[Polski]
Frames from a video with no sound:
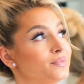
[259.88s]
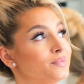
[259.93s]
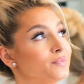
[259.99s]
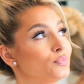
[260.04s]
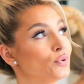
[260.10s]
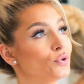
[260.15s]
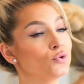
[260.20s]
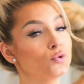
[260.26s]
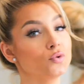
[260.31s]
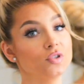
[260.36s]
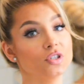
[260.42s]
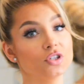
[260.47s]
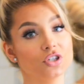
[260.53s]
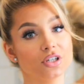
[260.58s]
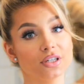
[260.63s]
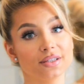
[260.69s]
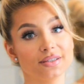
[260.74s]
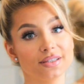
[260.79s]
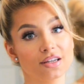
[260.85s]
y, poczucie,
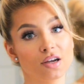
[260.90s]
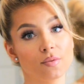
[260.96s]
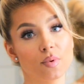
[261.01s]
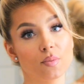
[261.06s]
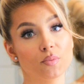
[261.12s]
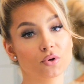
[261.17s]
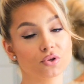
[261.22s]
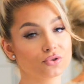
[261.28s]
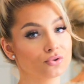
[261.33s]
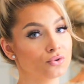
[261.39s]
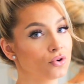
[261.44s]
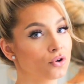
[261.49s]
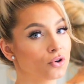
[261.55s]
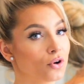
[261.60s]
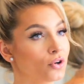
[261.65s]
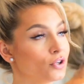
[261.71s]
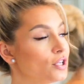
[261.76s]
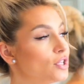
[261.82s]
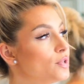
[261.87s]
że chcę go po prostu
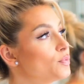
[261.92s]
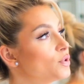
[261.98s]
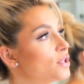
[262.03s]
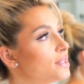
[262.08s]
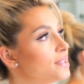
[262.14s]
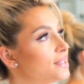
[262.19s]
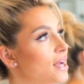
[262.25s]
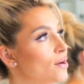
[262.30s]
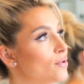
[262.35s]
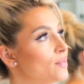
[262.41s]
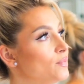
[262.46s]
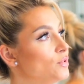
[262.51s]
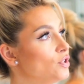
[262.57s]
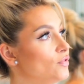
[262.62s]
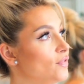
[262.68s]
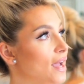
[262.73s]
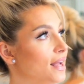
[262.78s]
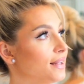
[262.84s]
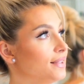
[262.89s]
ochronić przed całym
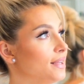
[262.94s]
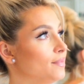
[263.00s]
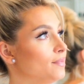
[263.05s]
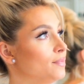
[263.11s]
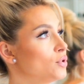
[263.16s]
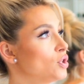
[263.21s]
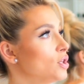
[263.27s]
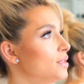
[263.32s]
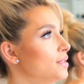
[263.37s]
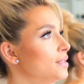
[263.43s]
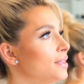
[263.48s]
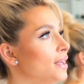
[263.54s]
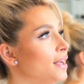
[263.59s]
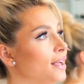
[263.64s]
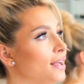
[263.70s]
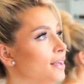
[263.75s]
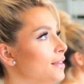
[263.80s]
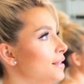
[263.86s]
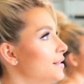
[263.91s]
światem, przed
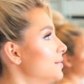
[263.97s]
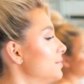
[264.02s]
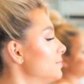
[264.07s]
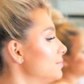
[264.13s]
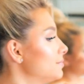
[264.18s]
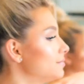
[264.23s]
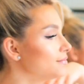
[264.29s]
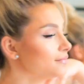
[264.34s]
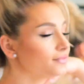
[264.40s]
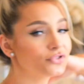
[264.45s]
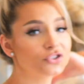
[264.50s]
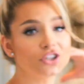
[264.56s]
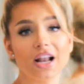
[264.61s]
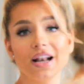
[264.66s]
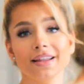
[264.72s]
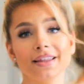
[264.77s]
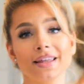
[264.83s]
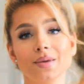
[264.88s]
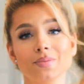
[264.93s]

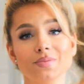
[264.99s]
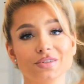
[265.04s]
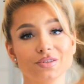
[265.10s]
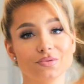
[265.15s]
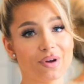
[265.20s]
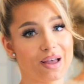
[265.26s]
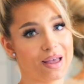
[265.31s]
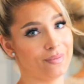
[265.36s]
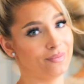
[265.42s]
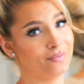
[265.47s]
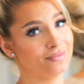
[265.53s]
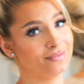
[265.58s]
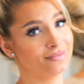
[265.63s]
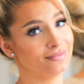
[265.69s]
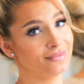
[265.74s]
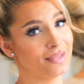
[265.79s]
wszelkim złem.